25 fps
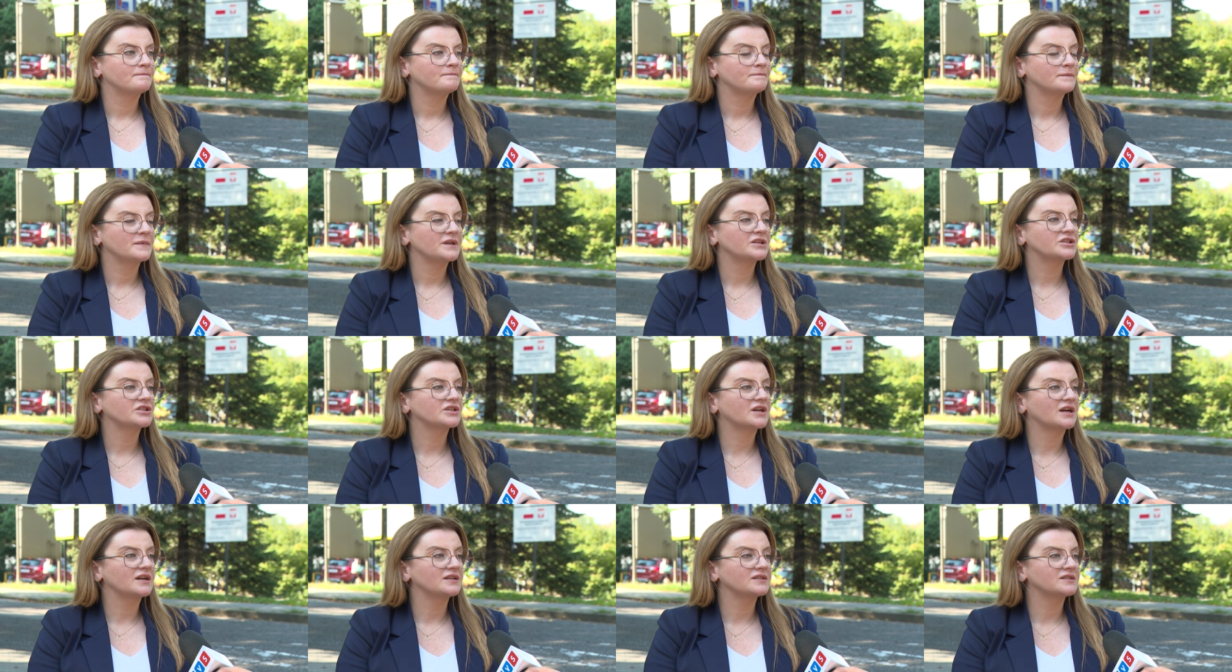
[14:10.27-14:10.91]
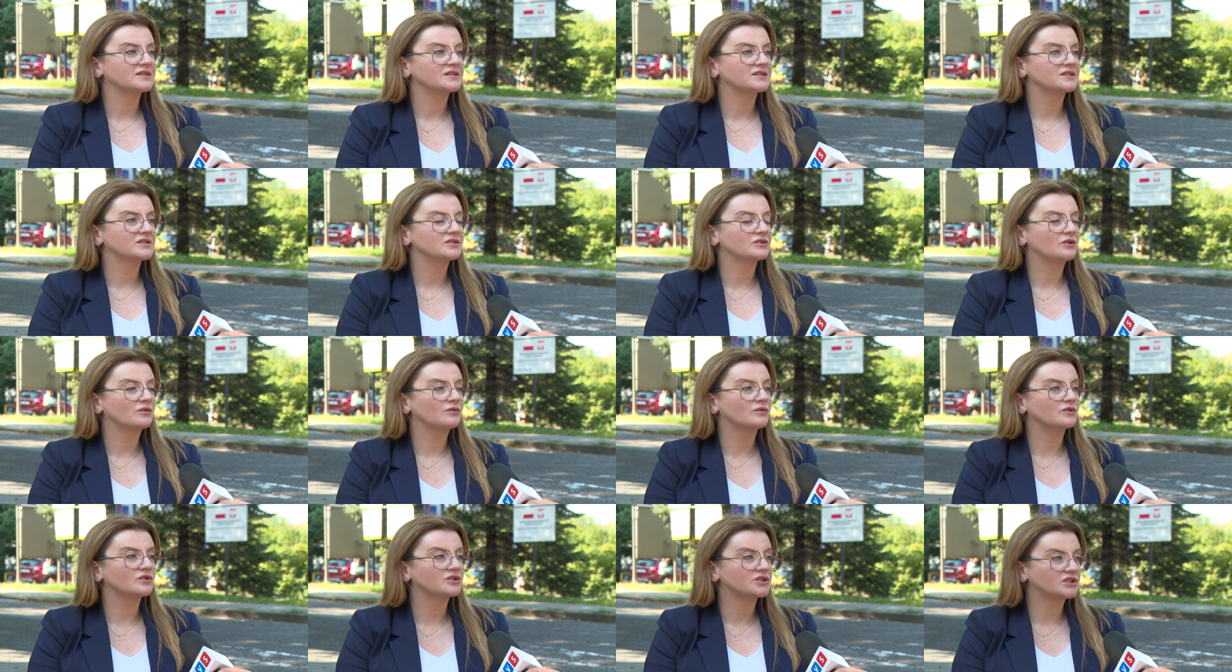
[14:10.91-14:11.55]
mieszkańcy
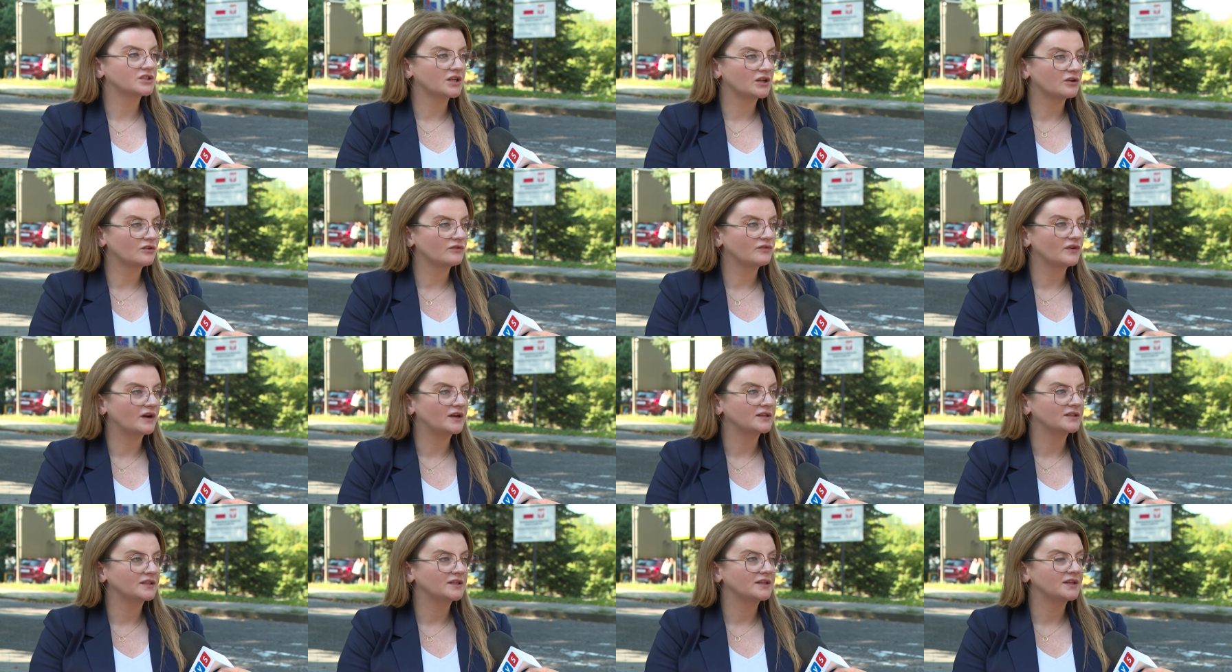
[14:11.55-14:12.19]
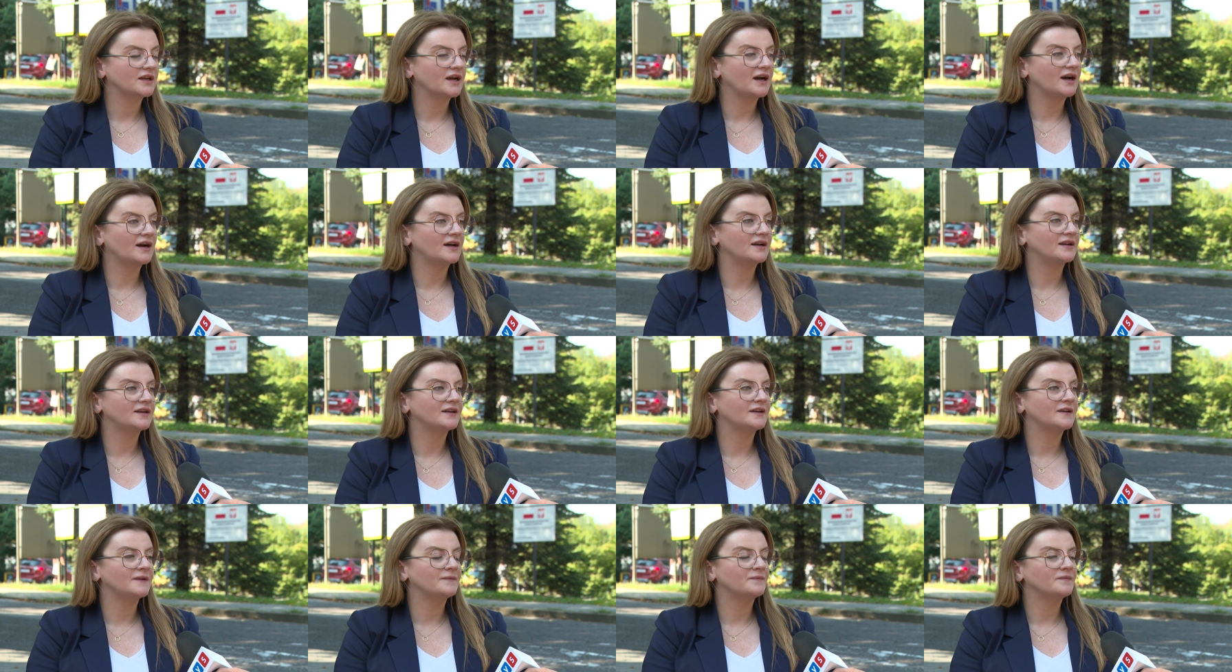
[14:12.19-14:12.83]
są rozczarowani,
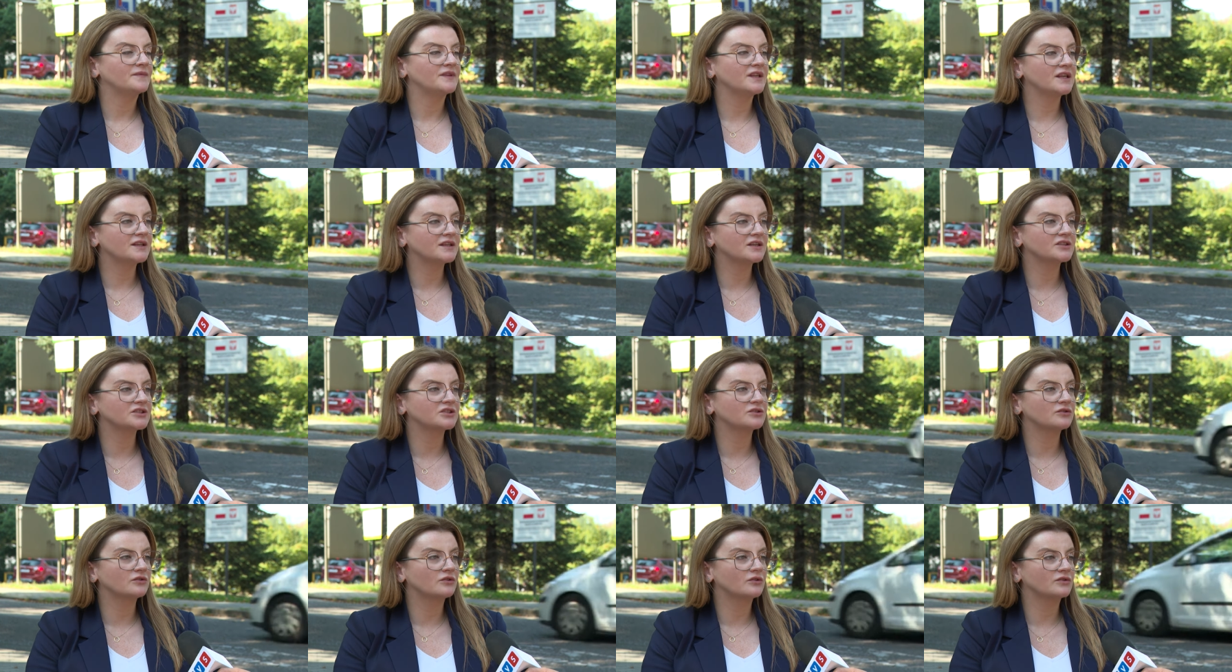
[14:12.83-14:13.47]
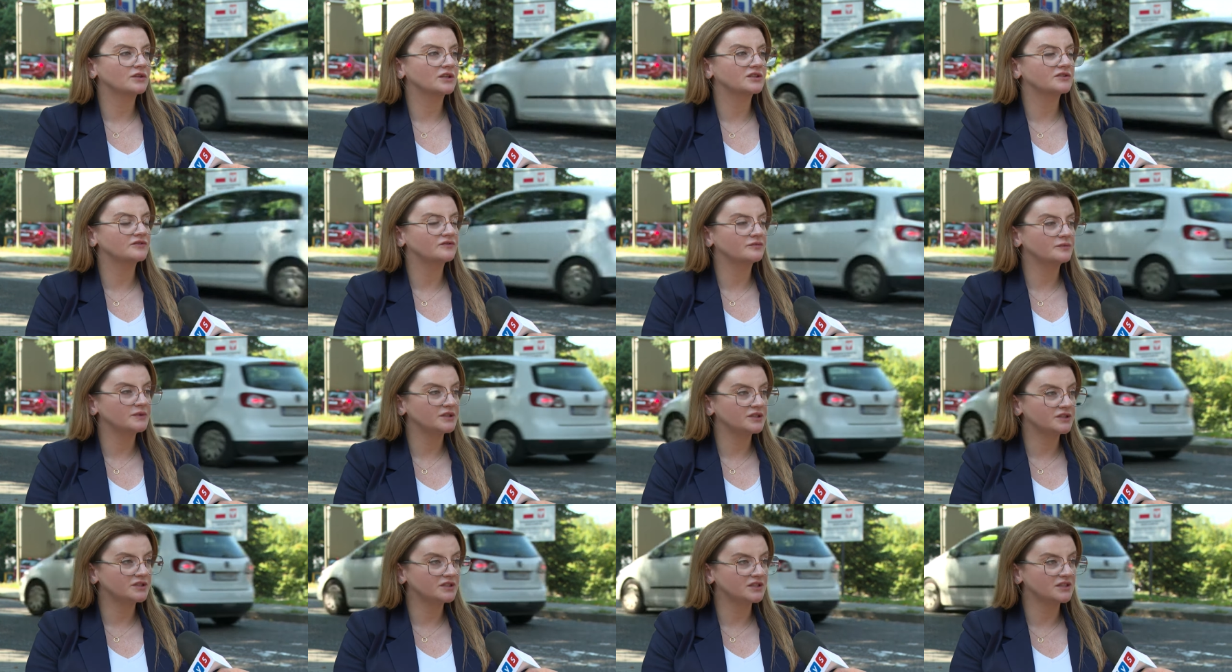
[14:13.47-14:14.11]
ale nie da się dokonać w
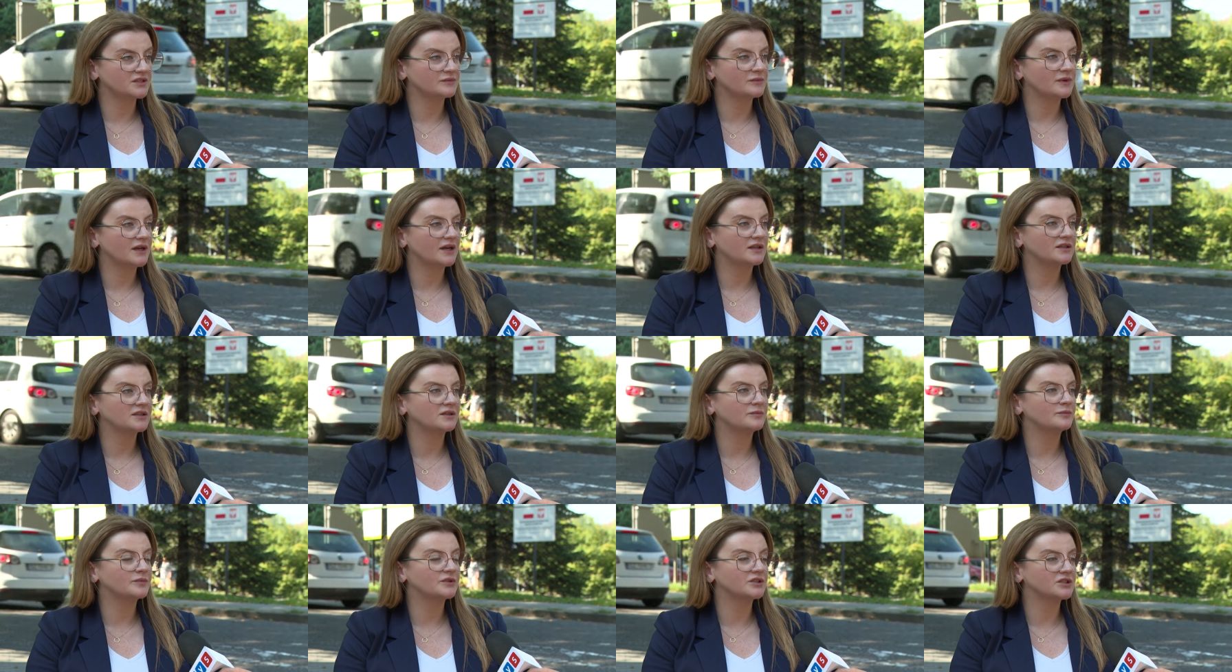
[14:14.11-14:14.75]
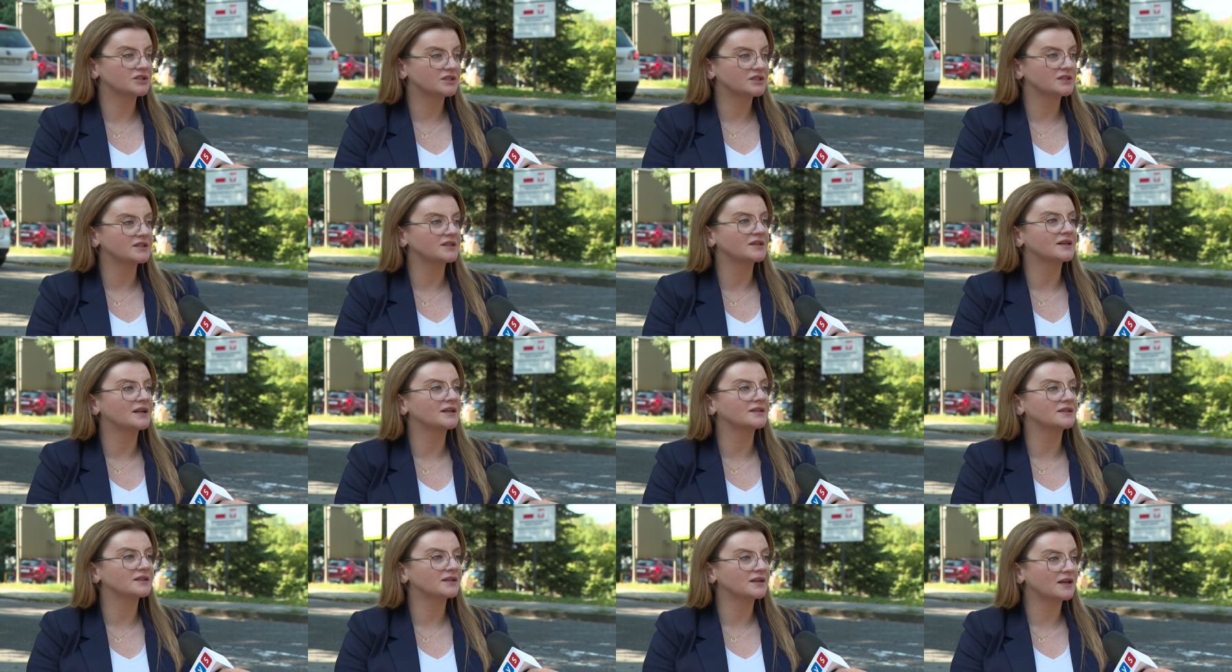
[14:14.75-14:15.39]
mieście zmiany bez
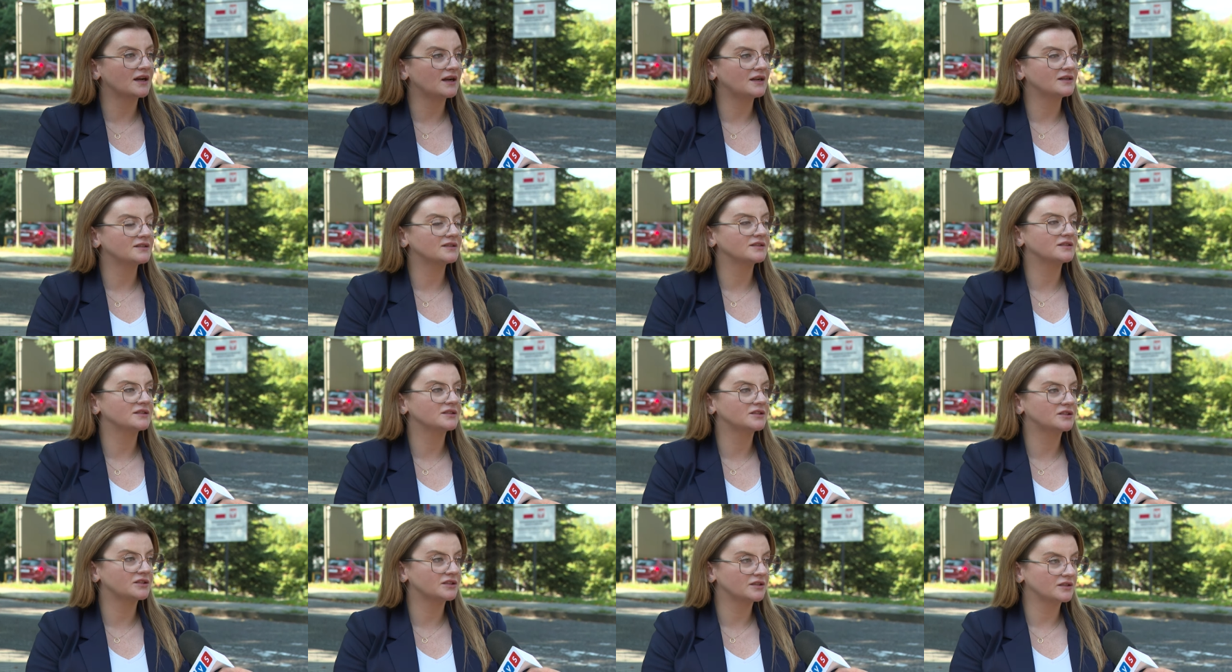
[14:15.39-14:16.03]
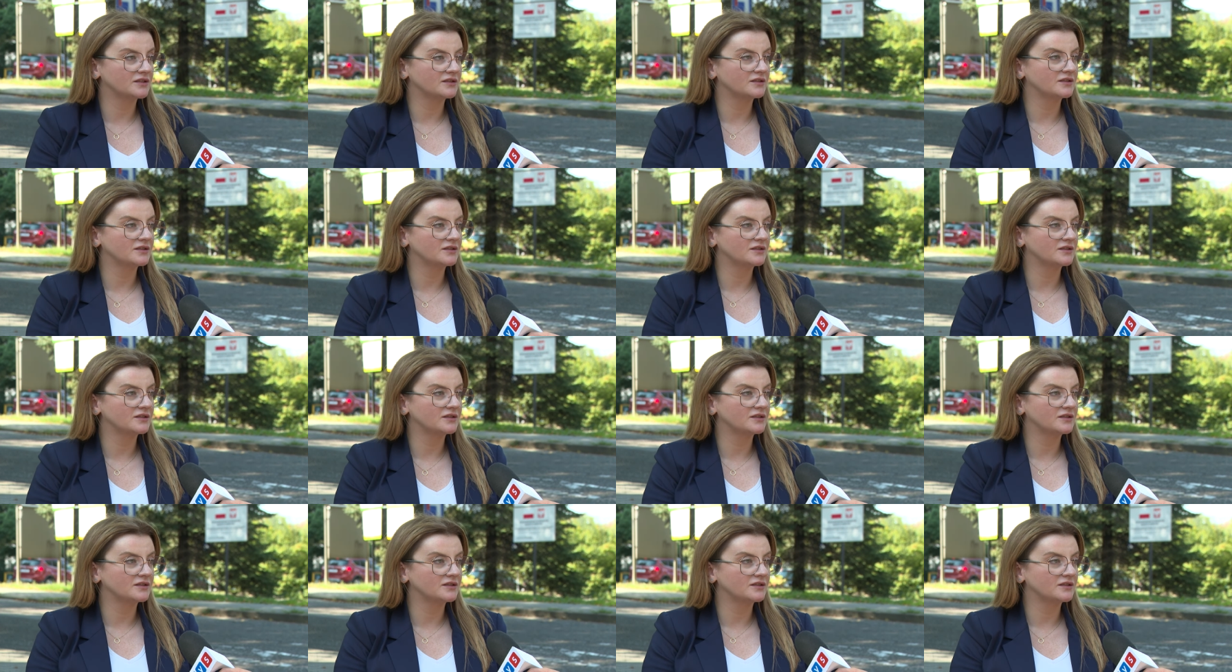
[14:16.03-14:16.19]
radykalnych